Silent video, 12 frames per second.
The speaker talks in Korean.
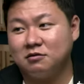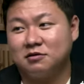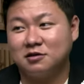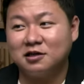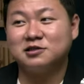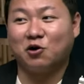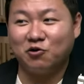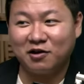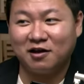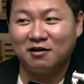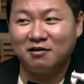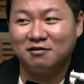듣기
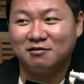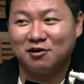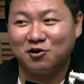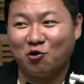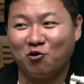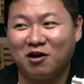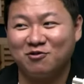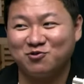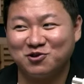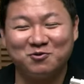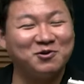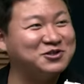전에 예,
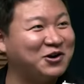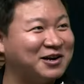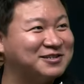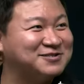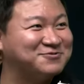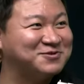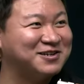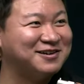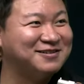영광부터 먼저 가겠습니다.